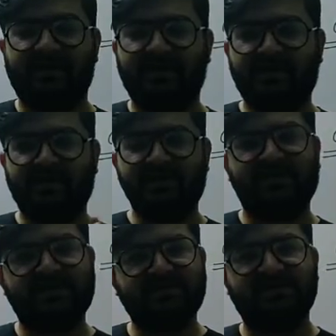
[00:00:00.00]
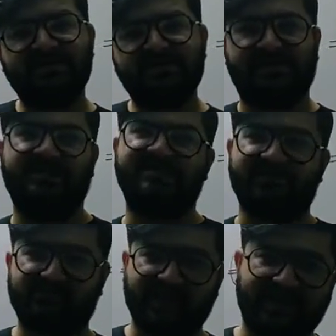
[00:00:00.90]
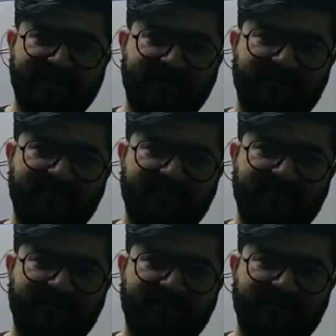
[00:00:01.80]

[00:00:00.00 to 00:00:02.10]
कि केमिकल चेंज कैसे होता है